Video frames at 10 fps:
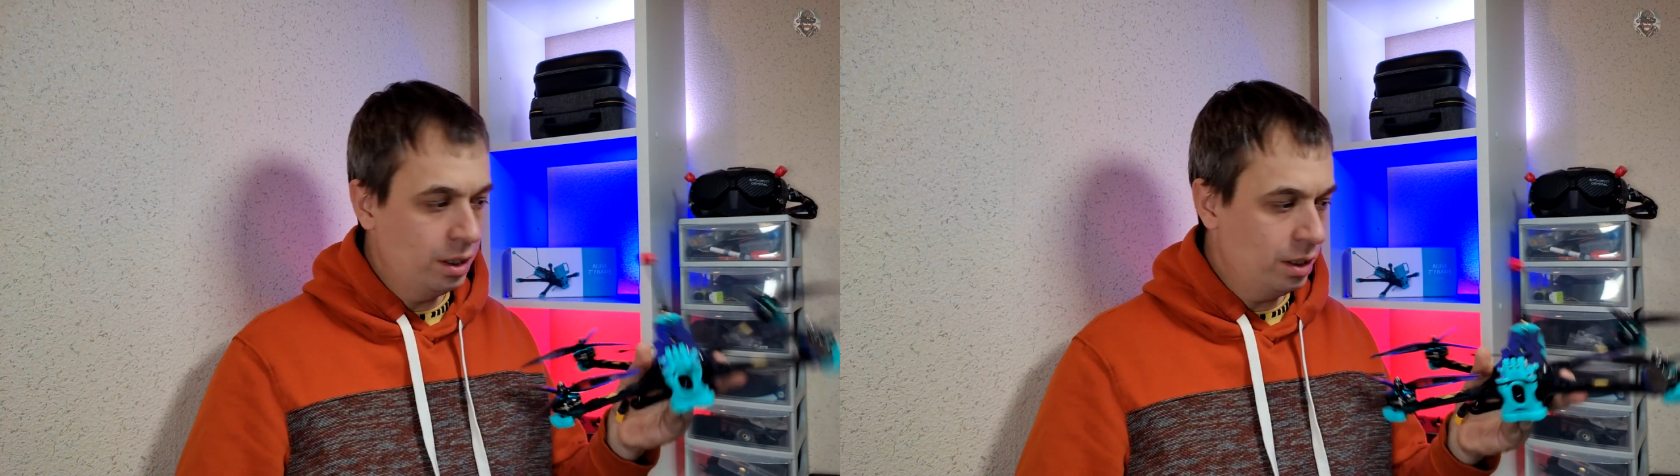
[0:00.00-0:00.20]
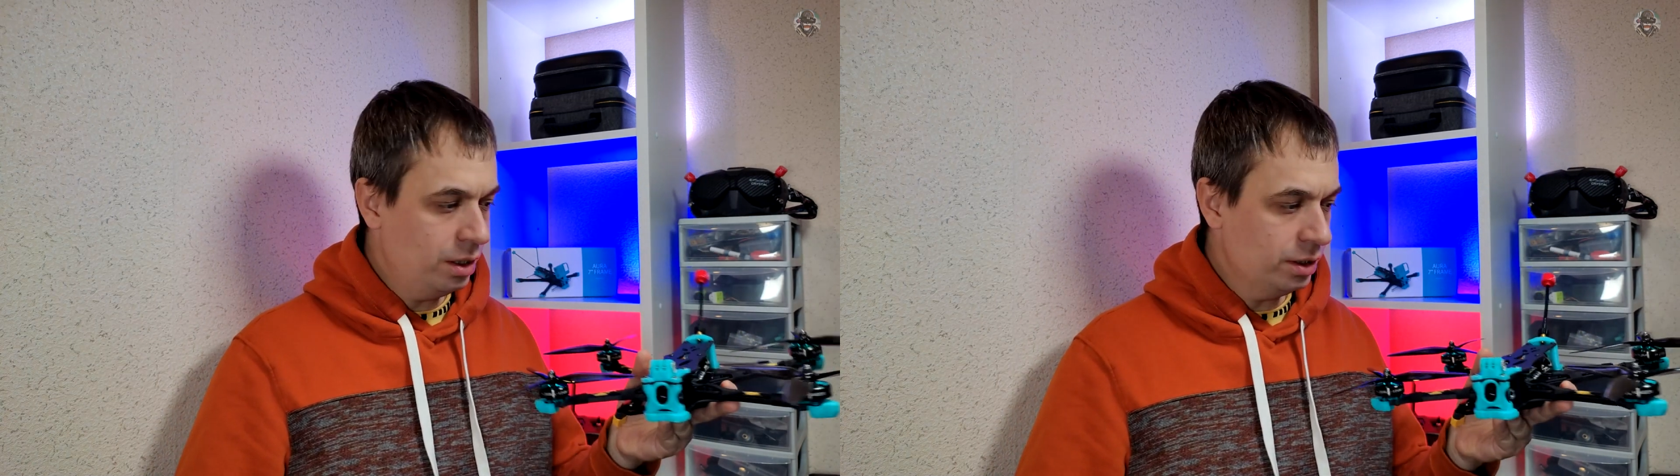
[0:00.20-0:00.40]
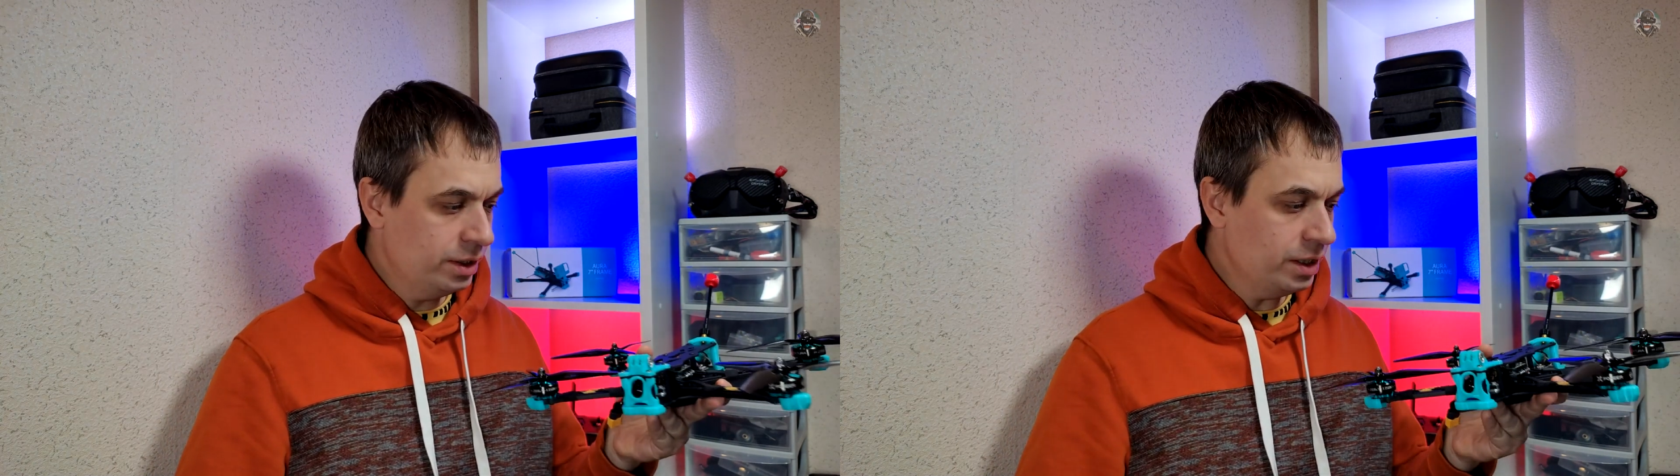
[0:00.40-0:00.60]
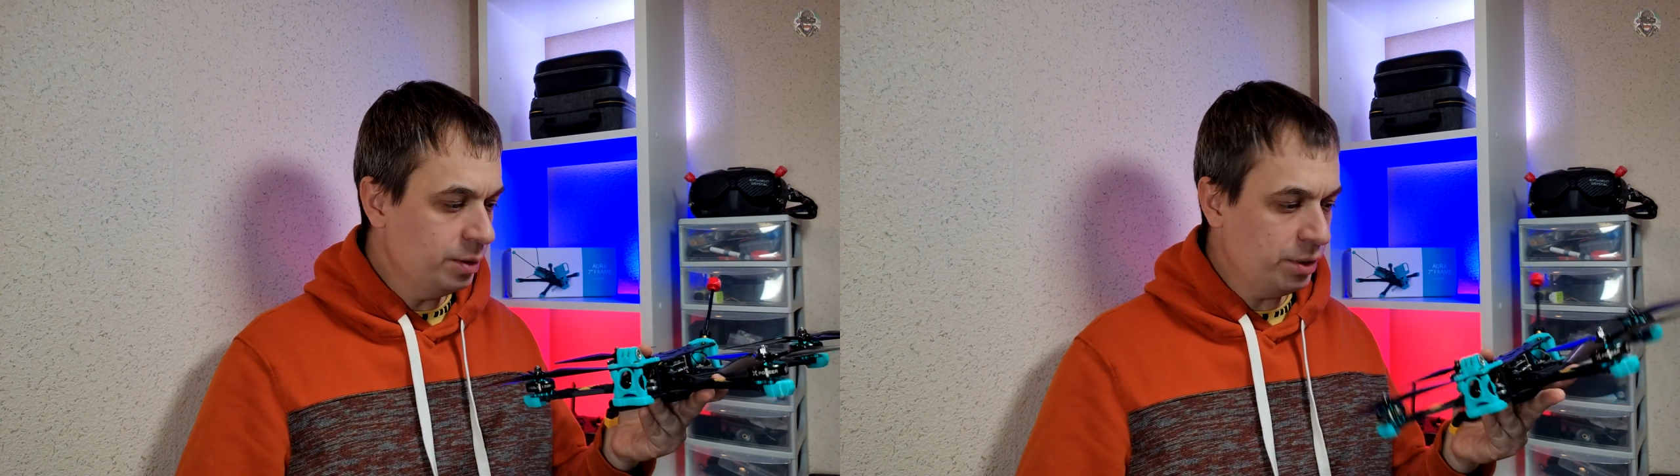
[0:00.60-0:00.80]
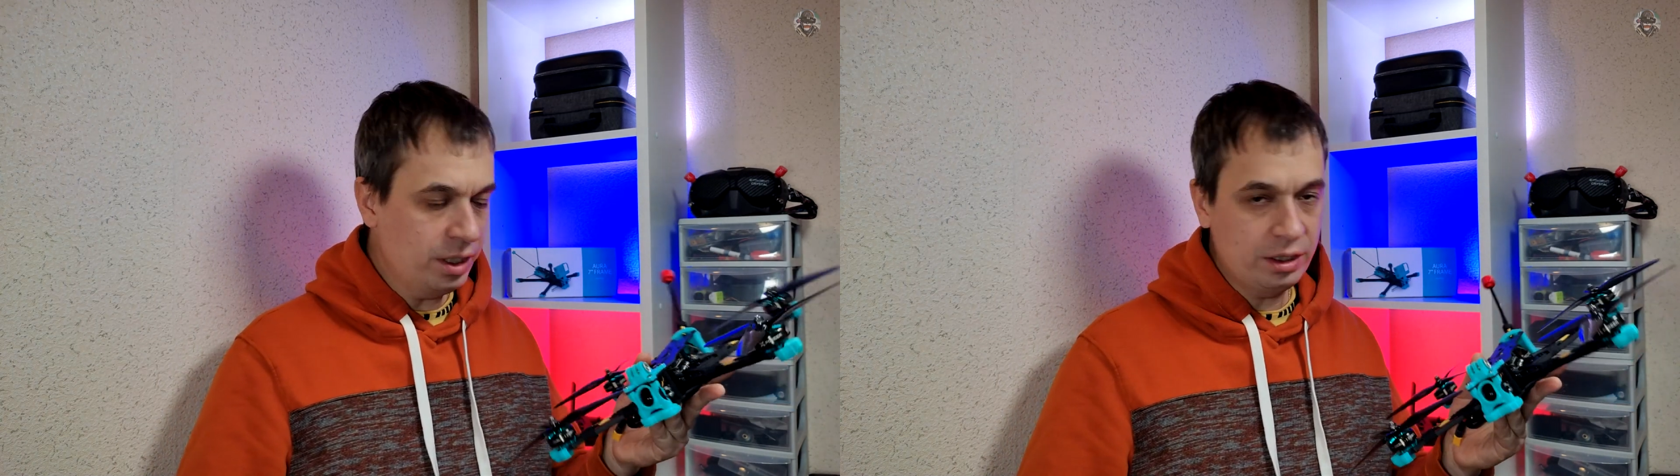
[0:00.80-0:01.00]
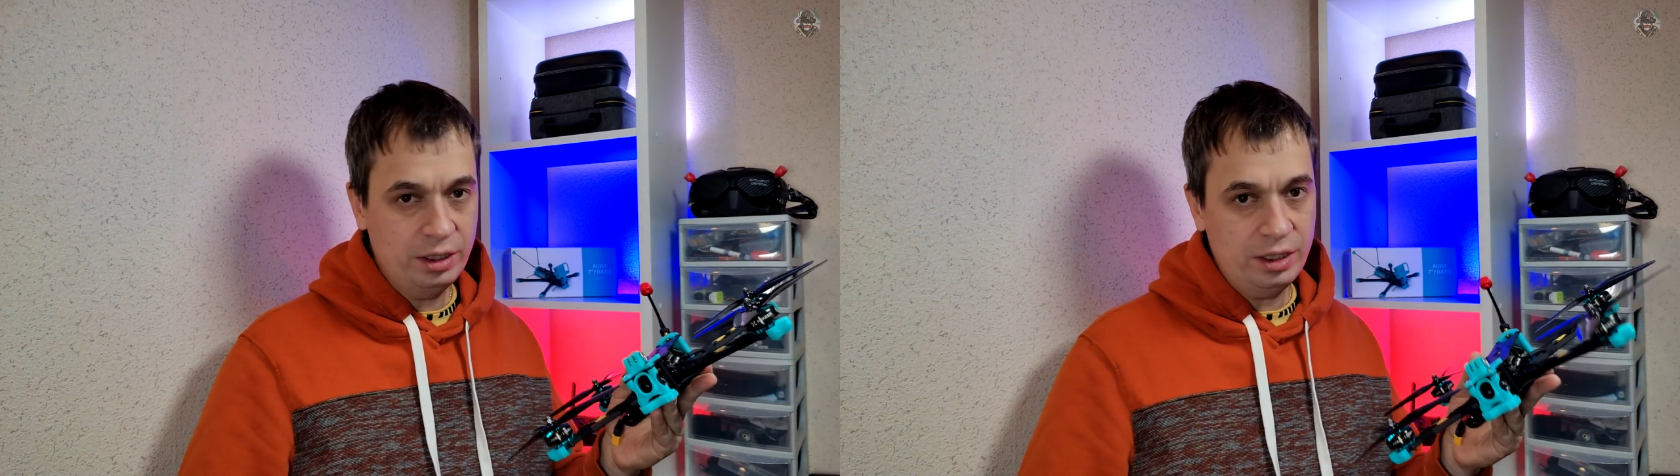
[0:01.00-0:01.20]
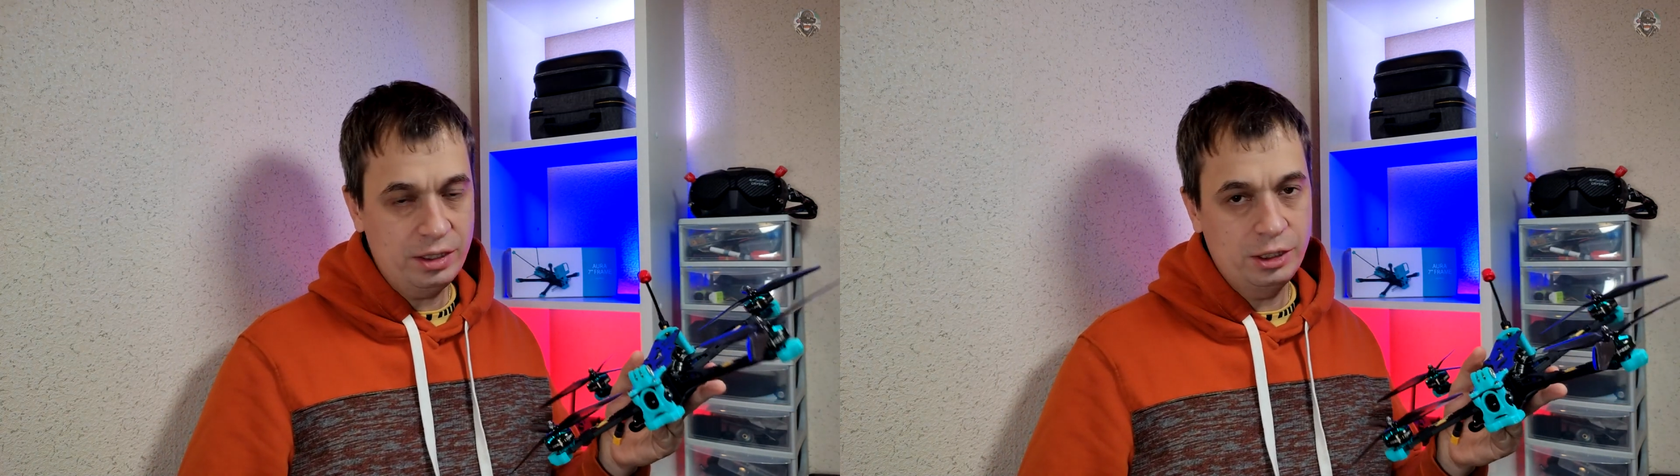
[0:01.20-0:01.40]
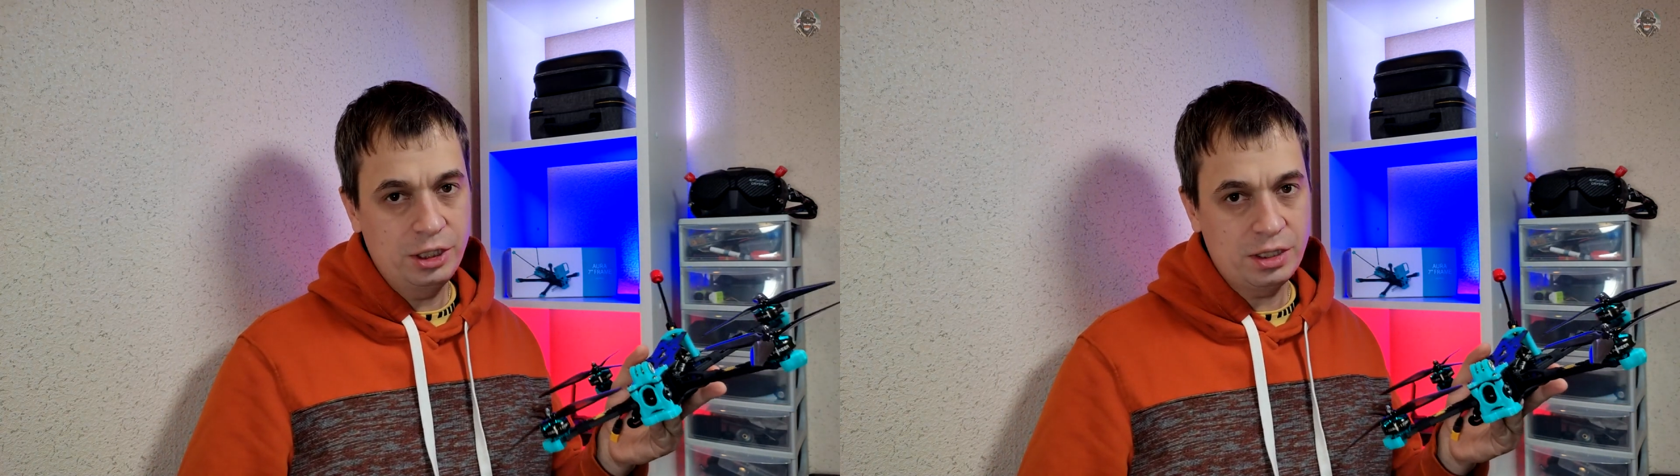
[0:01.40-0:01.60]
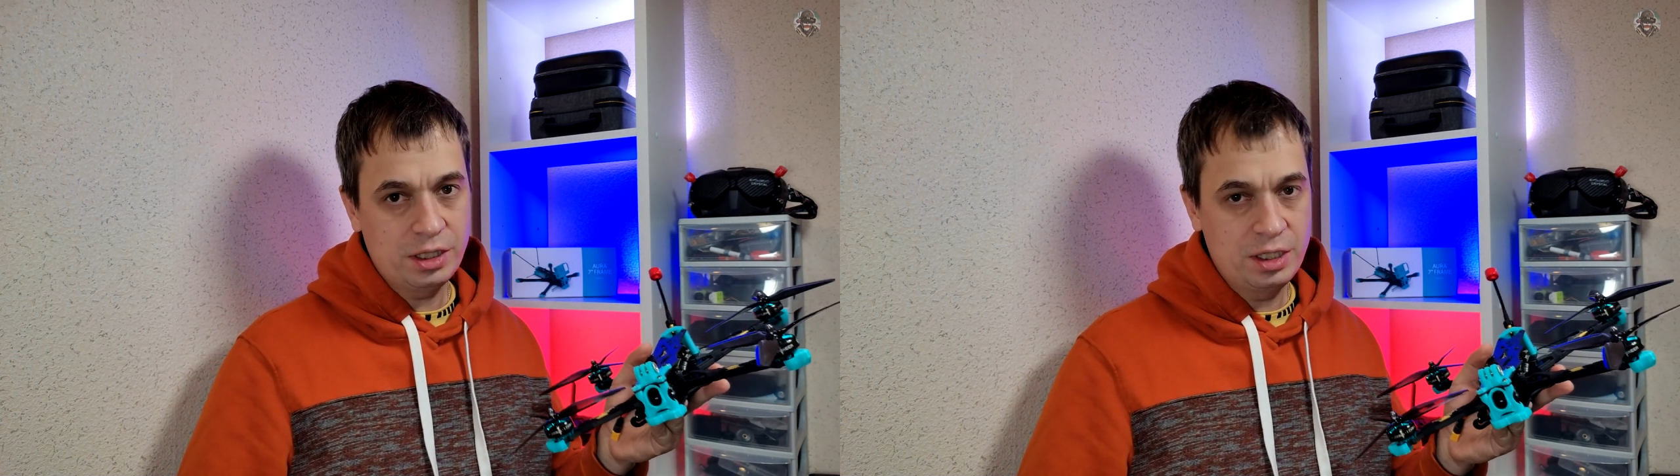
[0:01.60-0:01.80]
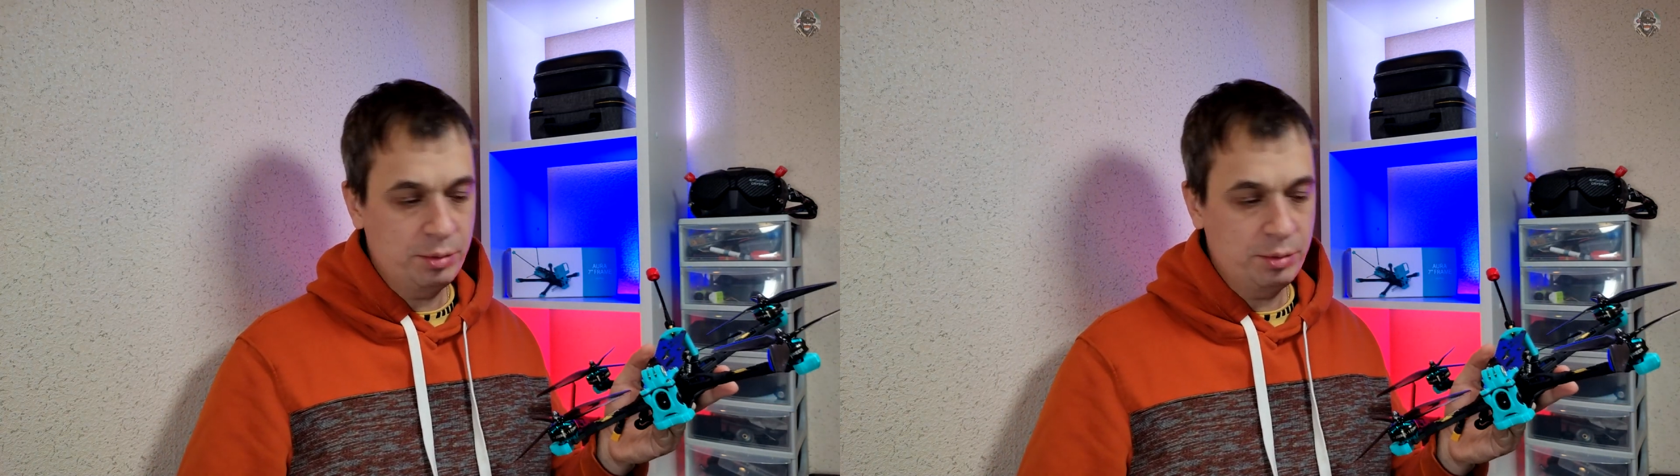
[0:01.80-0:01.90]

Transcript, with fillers: А, данный проект я, если честно,